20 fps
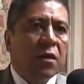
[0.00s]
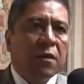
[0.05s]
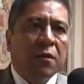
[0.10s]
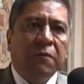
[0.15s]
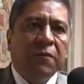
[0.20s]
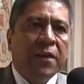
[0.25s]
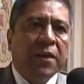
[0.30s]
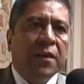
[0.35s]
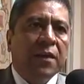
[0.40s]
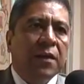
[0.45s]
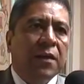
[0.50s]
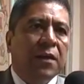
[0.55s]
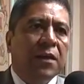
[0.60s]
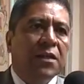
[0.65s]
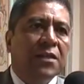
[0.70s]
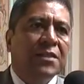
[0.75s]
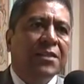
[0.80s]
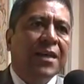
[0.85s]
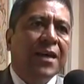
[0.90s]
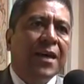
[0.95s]
En fin,
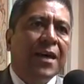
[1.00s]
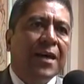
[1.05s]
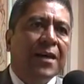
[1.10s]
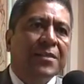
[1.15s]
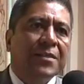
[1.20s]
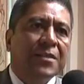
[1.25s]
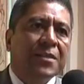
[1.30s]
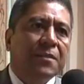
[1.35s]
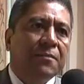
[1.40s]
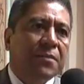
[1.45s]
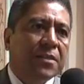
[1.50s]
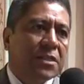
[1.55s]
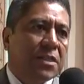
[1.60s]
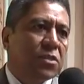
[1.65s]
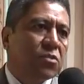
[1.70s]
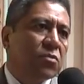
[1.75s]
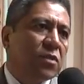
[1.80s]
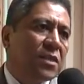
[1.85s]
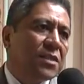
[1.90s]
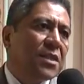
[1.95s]
estas
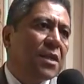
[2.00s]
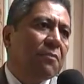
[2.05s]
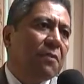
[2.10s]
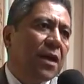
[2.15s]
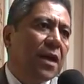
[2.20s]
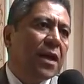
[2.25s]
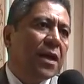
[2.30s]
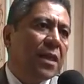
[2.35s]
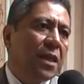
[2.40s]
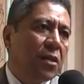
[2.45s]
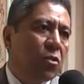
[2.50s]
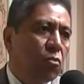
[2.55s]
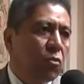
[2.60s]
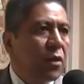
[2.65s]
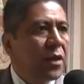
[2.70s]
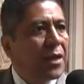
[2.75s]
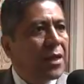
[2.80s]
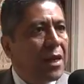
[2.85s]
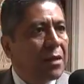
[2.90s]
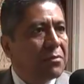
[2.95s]
divisas son las que van
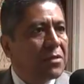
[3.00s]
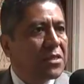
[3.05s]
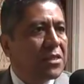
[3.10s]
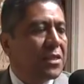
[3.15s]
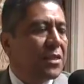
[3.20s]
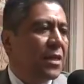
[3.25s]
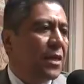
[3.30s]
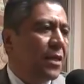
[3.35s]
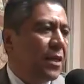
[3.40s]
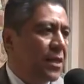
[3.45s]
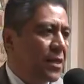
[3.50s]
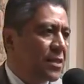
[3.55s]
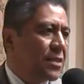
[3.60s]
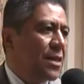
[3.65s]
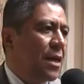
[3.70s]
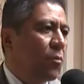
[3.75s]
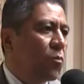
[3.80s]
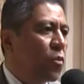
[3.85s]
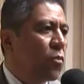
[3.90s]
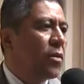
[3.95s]
quedando en la visita de
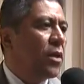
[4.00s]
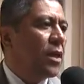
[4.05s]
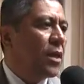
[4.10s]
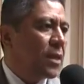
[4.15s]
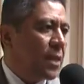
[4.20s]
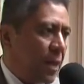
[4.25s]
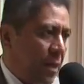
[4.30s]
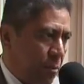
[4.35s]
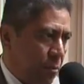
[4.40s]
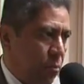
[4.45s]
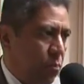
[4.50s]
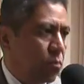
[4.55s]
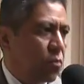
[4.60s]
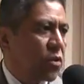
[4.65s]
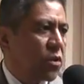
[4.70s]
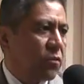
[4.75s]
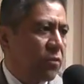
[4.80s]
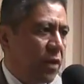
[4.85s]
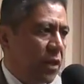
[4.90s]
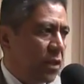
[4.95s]
esta movilidad
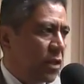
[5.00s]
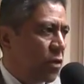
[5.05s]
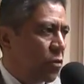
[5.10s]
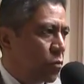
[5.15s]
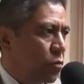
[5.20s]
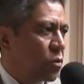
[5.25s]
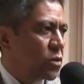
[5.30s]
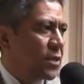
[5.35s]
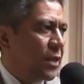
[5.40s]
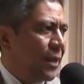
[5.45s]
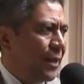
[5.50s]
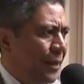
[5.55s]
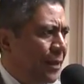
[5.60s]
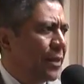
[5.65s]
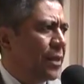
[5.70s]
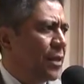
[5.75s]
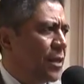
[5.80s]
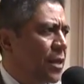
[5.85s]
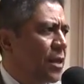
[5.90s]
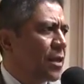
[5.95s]
por diferentes rumbos de la
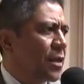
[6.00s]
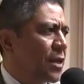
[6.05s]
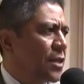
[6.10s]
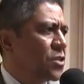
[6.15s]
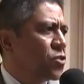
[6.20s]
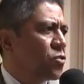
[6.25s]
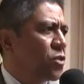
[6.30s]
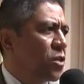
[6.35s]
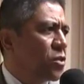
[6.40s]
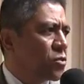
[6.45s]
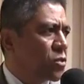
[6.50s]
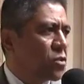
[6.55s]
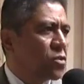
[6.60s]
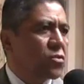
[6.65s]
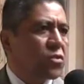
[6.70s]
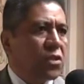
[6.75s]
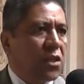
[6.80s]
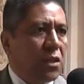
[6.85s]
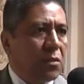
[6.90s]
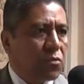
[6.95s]
gente. Y el registro que
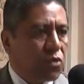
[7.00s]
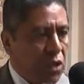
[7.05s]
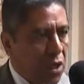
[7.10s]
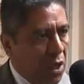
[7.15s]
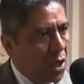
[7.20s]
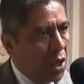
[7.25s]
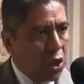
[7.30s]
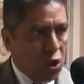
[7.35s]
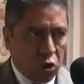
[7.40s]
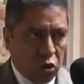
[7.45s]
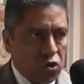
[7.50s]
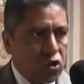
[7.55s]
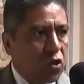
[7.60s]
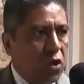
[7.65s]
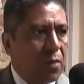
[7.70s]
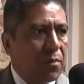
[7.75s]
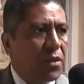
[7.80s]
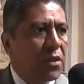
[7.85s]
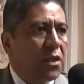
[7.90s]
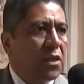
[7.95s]
nosotros tenemos, no
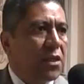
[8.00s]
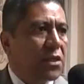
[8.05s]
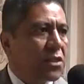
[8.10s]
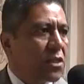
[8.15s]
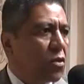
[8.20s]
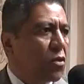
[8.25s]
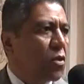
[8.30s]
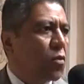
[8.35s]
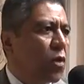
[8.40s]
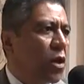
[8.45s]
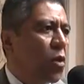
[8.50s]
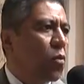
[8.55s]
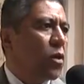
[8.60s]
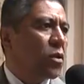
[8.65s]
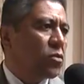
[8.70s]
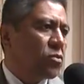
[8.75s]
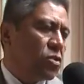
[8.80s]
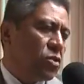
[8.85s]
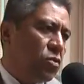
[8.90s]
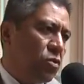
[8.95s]
solamente del estado de
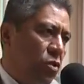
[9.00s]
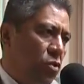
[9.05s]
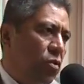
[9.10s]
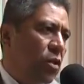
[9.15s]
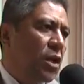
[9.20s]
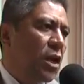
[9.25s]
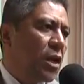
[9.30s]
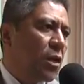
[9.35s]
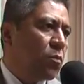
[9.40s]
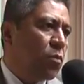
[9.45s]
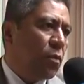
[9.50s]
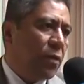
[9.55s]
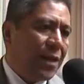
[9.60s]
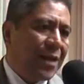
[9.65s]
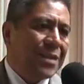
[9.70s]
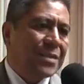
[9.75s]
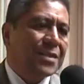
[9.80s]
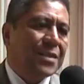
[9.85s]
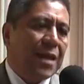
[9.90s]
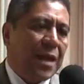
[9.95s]
Guanajuato, sino de toda la
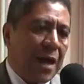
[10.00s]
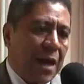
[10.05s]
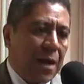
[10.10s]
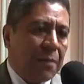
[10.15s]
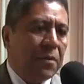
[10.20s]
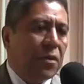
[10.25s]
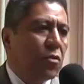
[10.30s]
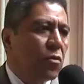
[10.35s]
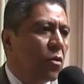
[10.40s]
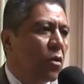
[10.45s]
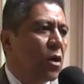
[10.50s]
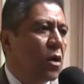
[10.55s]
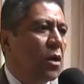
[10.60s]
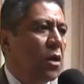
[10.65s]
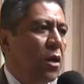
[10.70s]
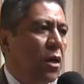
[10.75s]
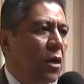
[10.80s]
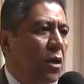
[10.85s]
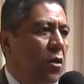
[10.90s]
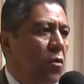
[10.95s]
República, es que ha habido
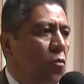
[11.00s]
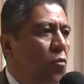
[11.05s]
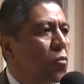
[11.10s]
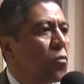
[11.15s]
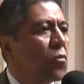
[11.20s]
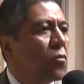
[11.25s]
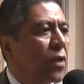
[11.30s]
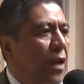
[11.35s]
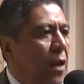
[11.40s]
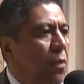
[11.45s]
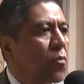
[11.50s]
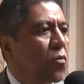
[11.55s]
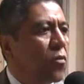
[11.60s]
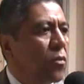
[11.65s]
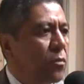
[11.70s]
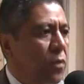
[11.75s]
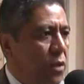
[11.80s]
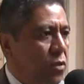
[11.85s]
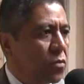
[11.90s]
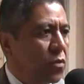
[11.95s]
eh, un gran
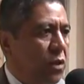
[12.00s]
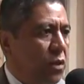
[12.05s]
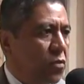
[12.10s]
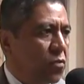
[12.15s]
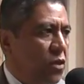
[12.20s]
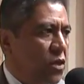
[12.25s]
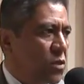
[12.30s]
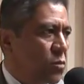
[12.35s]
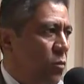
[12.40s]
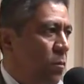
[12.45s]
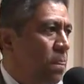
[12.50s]
movimiento de turismo.